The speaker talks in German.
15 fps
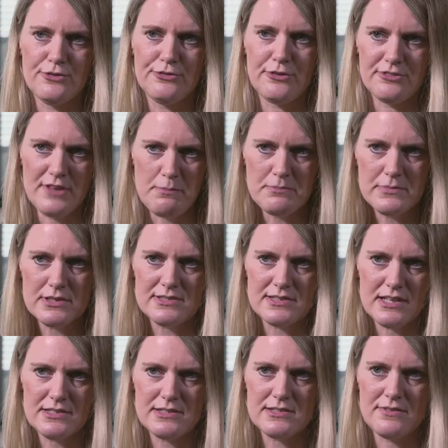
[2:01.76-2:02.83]

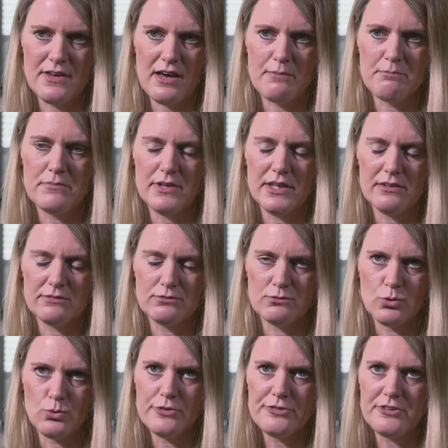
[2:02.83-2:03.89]
zusammengesetzt. Wir haben einen
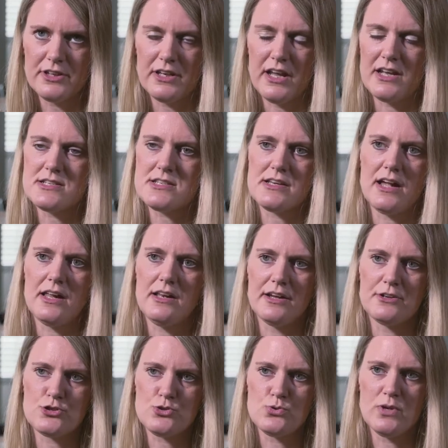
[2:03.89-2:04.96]
größeren Anteil
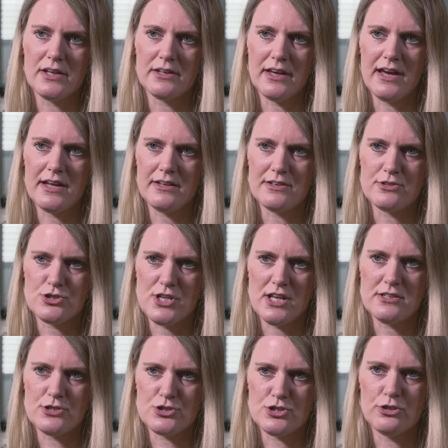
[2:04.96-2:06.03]
an Schülern, gerade in
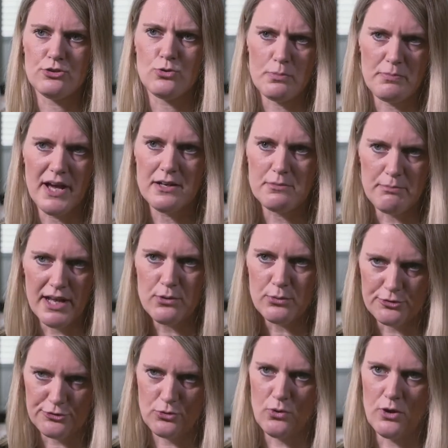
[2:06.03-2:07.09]
städtischen, in urbanen
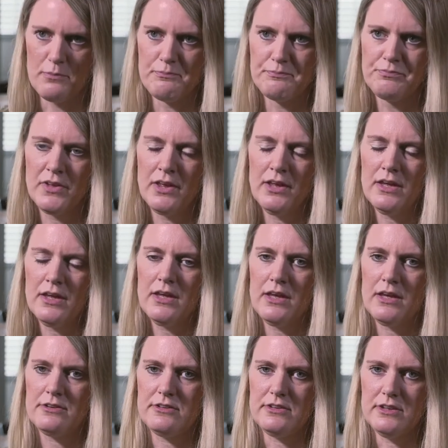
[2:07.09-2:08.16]
Ballungsräumen,
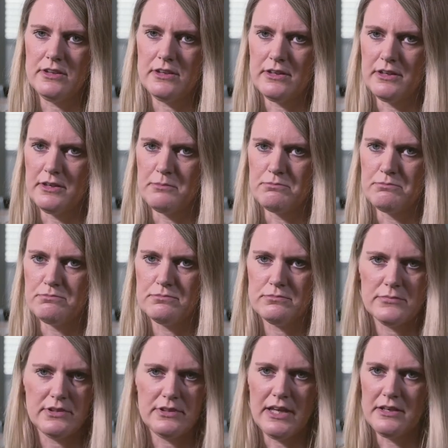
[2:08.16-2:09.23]
die ähm,
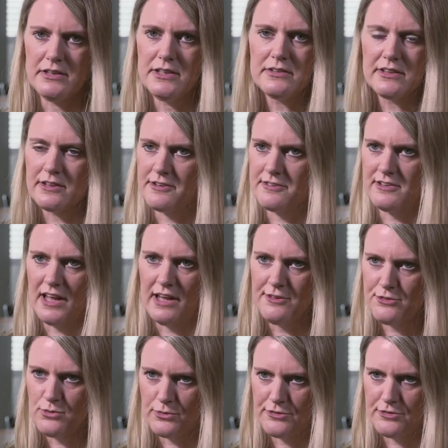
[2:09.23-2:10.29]
ja niedriges
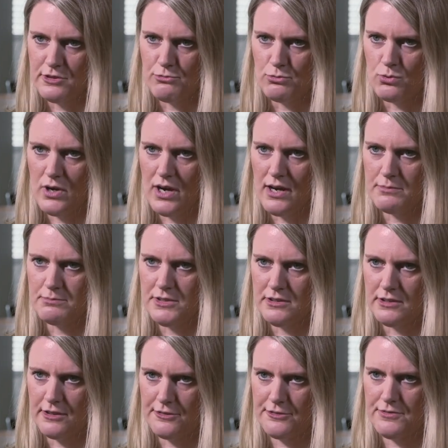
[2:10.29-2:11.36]
Leistungsniveau haben,
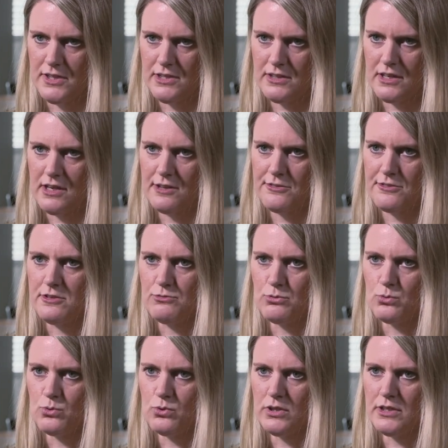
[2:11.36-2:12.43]
niedriges
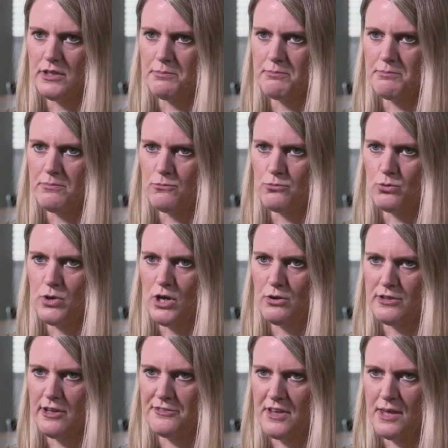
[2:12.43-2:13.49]
Fähigkeitsniveau, ähm, wo auch
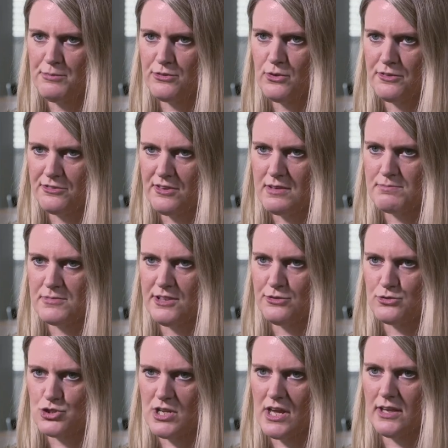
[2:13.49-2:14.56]
das Selbstkonzept nicht
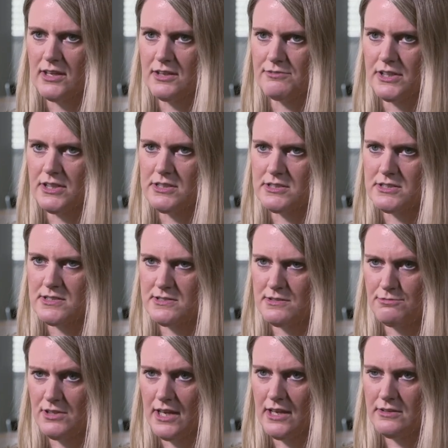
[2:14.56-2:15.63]
so stark entwickelt ist, die
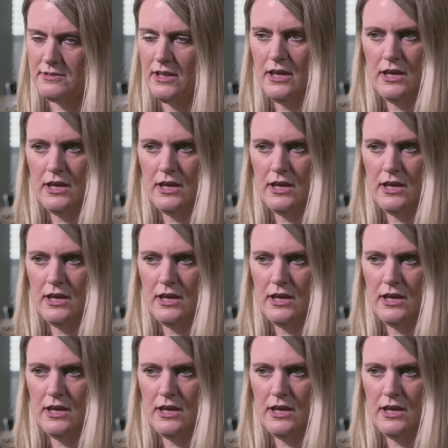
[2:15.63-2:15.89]
vielleicht